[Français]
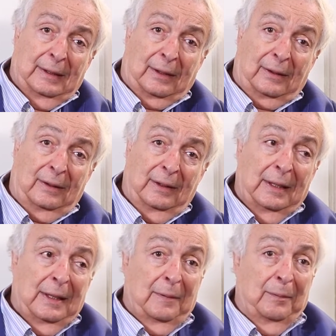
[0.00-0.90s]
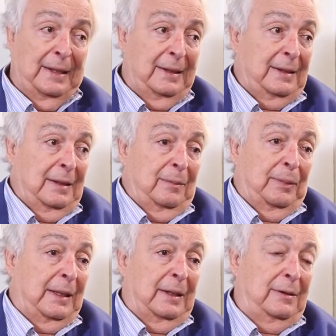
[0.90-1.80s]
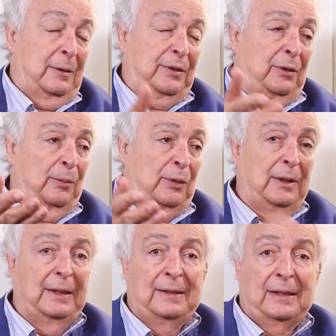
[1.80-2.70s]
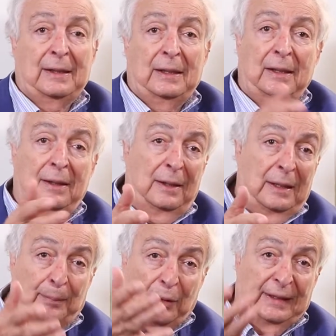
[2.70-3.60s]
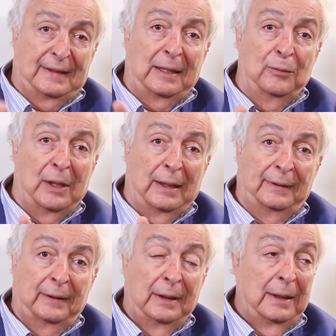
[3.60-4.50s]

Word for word: D'accord Mais c'est par exemple, si on prend l'époque des Almohades,